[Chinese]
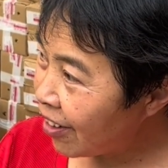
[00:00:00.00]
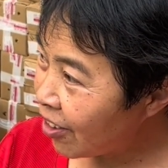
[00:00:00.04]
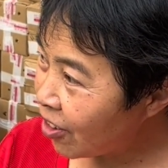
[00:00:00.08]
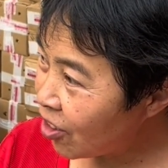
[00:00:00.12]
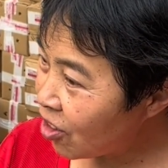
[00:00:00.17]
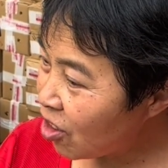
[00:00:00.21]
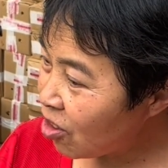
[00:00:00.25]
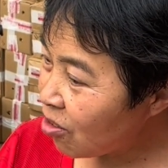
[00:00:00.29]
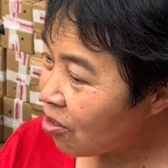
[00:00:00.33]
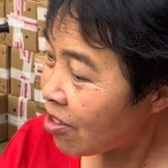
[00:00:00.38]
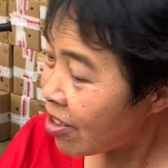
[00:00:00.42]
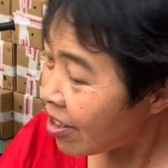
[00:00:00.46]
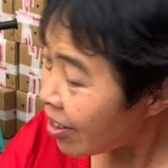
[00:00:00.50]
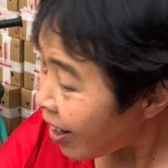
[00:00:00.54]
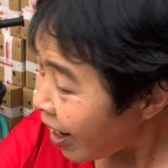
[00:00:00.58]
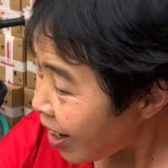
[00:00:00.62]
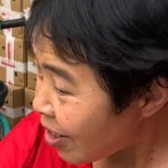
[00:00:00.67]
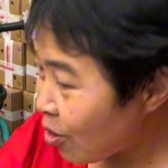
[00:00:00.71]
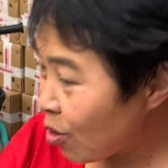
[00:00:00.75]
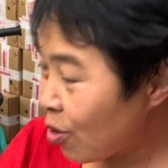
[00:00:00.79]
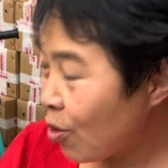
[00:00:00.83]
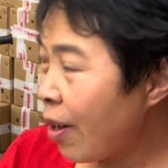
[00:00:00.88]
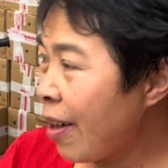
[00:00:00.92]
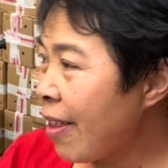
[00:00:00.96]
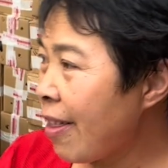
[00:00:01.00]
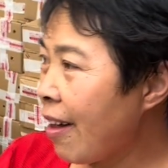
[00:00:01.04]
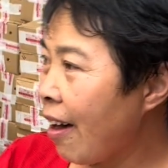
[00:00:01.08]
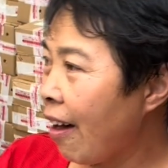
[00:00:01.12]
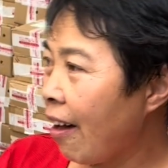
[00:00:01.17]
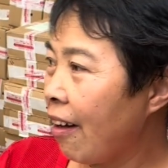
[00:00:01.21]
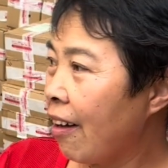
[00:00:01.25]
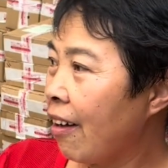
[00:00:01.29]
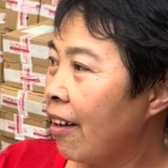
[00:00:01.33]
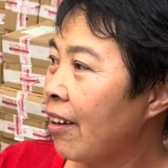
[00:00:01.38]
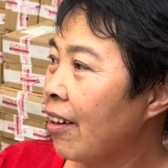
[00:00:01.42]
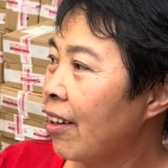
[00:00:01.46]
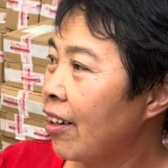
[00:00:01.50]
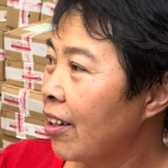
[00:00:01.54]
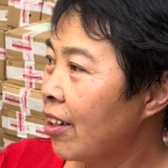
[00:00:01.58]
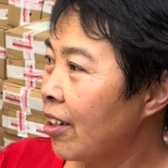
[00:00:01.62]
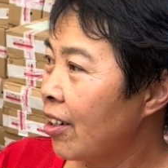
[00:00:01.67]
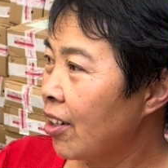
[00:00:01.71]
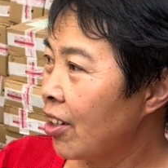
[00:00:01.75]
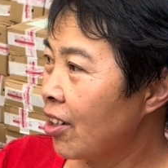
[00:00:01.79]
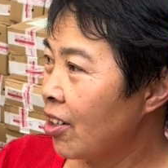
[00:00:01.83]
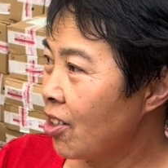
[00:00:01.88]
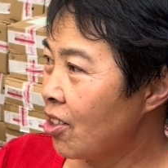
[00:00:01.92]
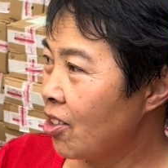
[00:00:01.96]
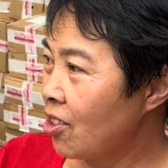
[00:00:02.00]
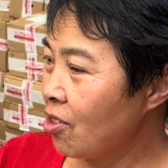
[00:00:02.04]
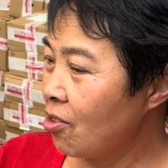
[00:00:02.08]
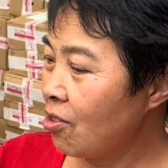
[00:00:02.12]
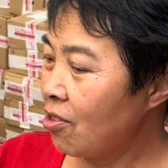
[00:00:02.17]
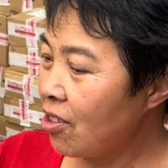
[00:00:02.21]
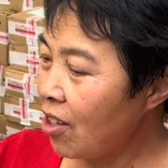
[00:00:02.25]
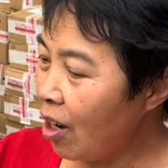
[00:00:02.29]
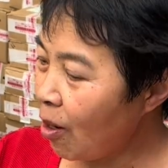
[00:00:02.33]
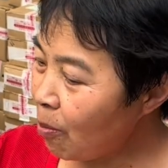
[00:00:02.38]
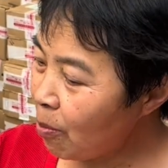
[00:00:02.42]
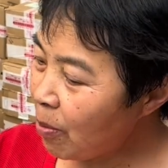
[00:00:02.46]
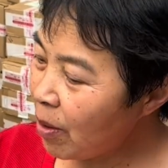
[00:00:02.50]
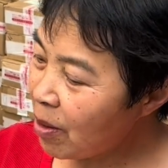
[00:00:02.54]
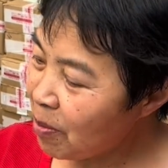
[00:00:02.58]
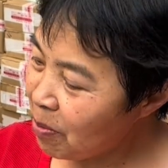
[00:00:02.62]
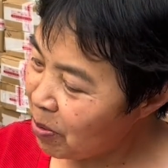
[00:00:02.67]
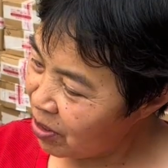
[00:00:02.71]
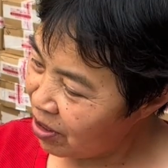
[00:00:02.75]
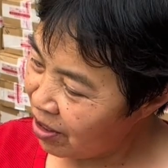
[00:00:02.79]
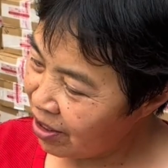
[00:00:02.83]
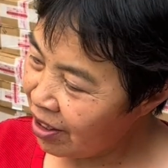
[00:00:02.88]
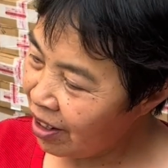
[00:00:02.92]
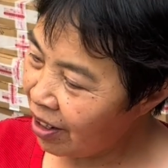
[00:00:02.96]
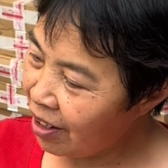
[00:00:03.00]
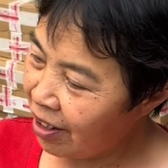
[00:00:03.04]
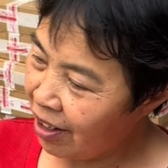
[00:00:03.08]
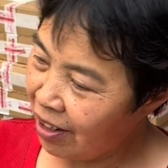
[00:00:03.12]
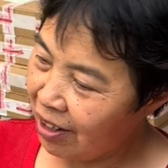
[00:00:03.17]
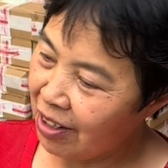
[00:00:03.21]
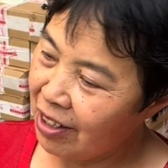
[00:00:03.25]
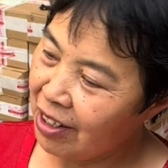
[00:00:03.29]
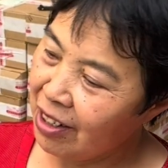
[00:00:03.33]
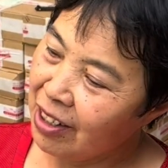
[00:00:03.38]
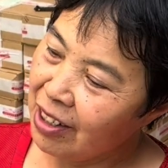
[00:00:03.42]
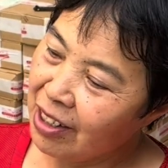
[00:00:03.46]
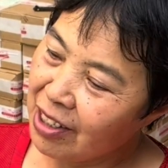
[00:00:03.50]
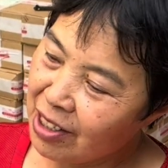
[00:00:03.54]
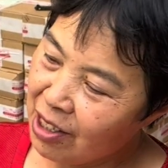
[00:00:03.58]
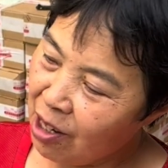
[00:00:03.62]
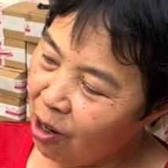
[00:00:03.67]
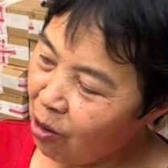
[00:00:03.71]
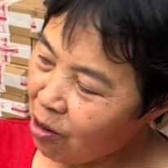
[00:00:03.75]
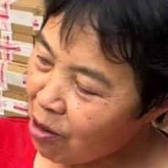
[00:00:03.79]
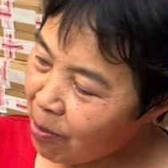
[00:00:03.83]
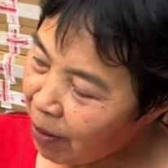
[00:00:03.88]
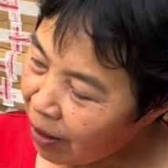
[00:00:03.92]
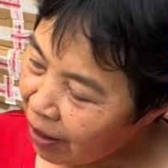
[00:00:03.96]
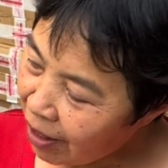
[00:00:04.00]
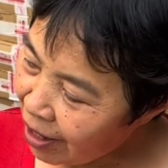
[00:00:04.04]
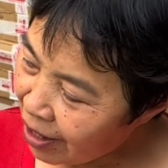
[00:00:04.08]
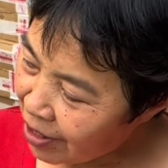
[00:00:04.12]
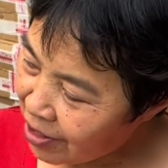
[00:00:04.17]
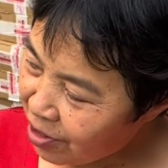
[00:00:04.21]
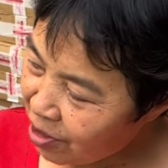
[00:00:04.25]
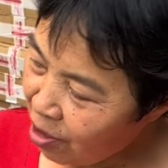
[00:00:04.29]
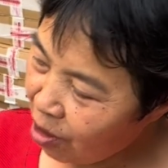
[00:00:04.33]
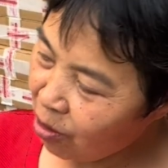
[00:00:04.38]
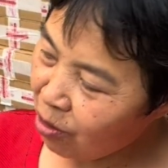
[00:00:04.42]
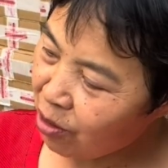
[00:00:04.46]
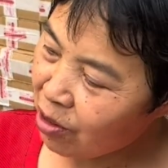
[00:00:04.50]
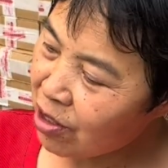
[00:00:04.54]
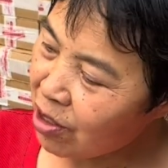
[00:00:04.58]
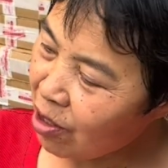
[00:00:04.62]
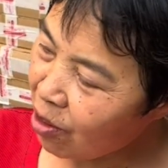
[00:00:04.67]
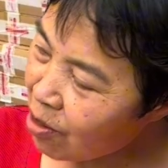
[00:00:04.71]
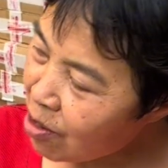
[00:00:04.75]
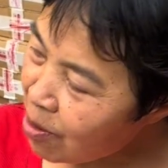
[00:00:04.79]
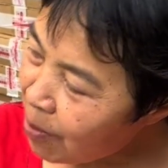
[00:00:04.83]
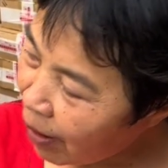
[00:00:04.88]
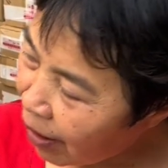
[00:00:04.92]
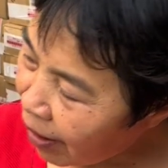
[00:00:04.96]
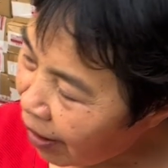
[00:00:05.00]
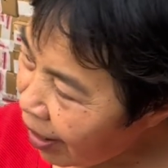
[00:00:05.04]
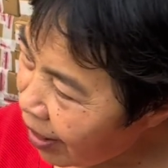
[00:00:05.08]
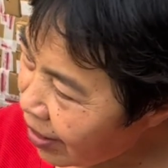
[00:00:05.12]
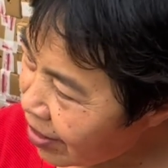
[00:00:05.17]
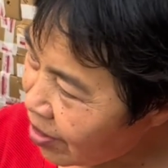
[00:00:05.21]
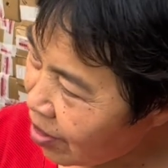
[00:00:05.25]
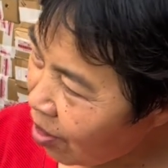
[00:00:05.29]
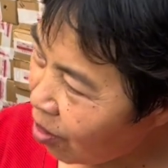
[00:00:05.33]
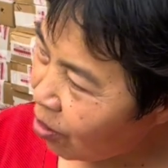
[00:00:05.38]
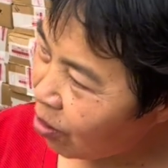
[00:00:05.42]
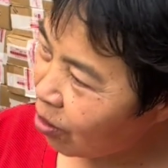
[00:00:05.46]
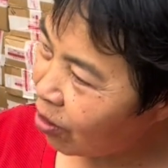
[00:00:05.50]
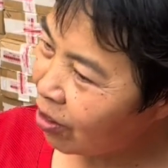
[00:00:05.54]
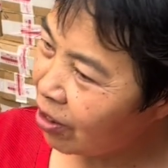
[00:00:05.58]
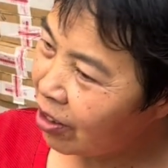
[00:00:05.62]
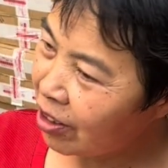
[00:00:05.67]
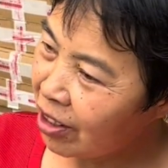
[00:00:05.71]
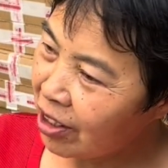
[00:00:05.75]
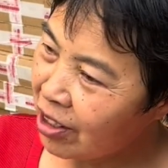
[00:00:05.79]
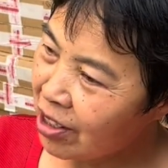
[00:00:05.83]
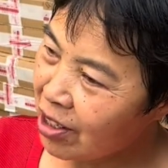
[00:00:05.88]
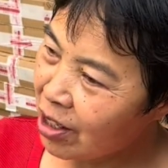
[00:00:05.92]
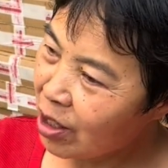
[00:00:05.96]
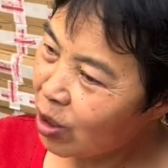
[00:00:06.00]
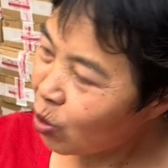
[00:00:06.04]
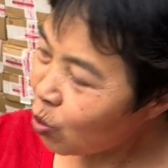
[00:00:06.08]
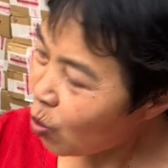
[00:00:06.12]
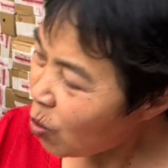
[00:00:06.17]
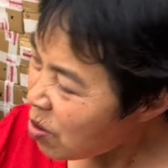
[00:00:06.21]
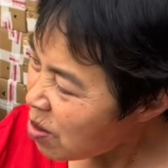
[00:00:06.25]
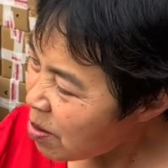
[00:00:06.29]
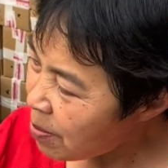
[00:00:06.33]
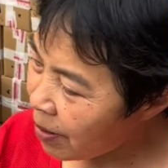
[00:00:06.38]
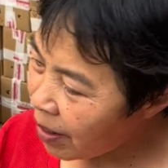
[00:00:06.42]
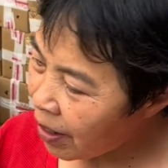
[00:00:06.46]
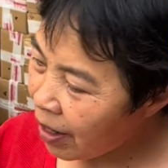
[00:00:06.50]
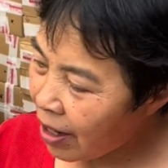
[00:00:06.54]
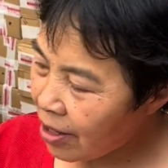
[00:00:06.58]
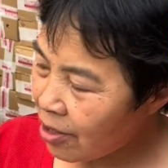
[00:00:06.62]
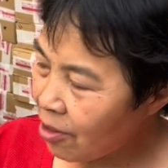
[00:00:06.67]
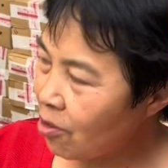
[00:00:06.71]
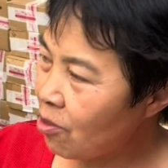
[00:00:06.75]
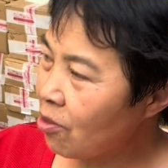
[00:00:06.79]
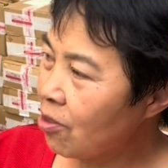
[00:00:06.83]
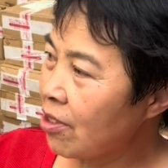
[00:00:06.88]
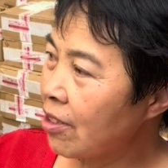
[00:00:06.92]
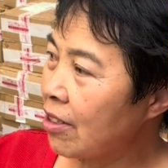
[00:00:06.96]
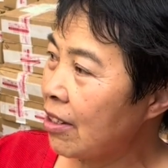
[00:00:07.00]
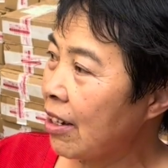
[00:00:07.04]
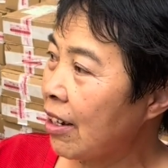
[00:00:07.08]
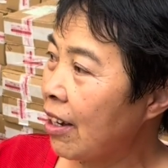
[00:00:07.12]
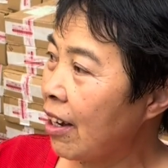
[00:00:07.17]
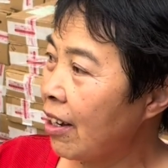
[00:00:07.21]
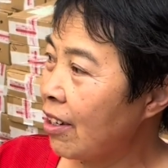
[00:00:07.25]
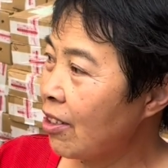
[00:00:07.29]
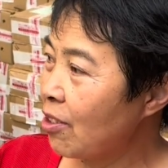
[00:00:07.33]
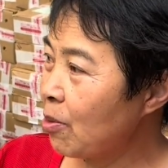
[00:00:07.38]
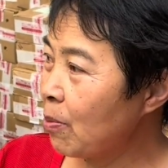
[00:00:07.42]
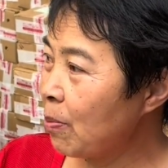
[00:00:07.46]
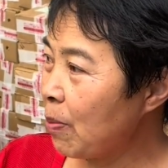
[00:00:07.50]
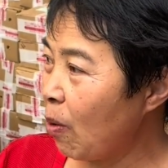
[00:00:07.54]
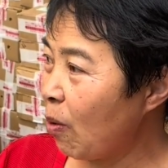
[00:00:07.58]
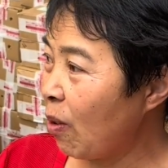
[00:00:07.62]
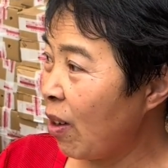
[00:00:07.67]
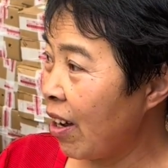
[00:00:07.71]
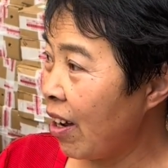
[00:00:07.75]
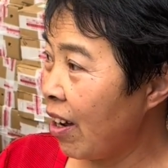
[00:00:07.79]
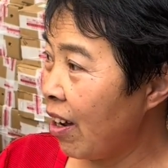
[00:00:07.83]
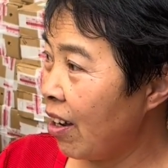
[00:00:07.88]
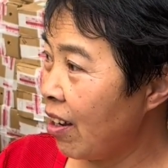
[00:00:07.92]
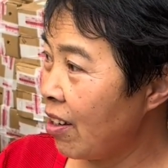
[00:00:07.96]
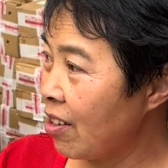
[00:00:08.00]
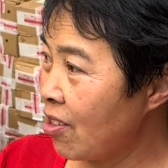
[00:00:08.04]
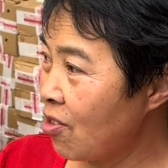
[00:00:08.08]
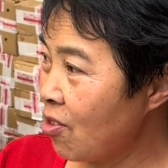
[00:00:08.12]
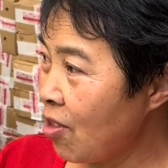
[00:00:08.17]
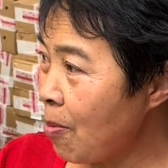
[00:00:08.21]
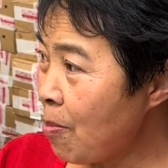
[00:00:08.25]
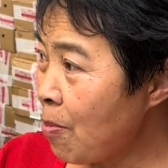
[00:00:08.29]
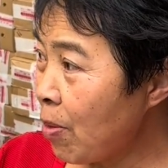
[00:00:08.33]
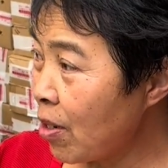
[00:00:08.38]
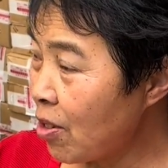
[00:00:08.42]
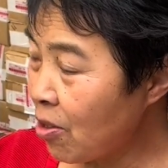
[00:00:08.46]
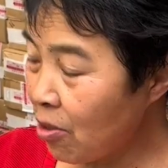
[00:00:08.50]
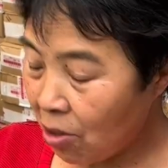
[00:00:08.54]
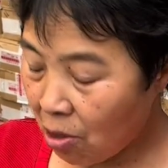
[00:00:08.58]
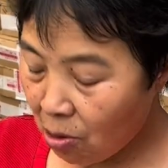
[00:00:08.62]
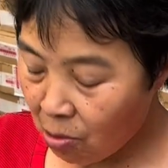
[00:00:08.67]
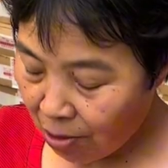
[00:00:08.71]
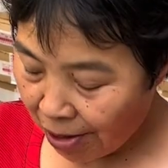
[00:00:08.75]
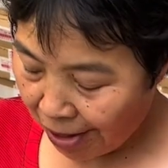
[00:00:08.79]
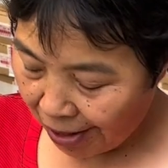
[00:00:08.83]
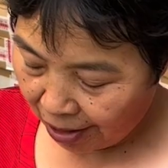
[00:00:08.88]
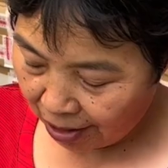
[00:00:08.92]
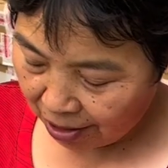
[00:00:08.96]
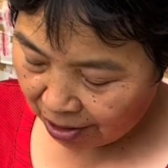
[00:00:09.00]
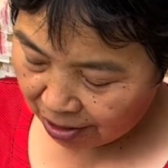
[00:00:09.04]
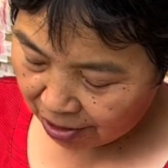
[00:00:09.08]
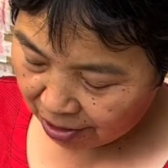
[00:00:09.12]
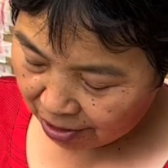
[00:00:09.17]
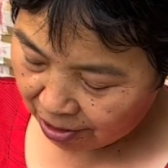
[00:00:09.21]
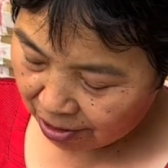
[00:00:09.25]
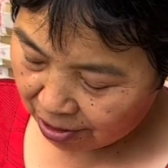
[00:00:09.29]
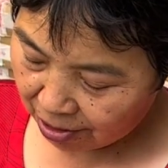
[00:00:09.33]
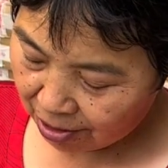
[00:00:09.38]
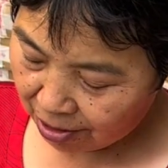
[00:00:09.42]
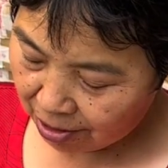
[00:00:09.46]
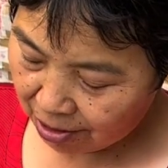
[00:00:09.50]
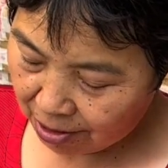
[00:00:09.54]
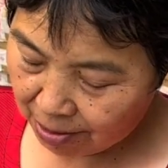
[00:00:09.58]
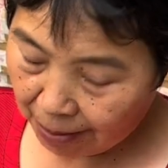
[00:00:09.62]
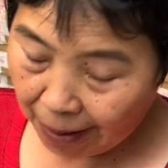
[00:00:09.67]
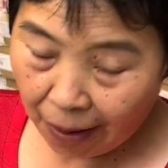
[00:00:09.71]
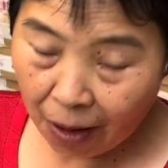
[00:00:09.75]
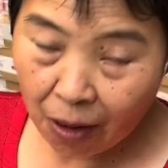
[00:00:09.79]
你就吃辣椒算了，你就凉拌皮蛋，炒一盘辣椒，烧一盘辣椒，再炖一盘辣椒就行了，呀，就饱了呀，三盘就够了，呀，是吧？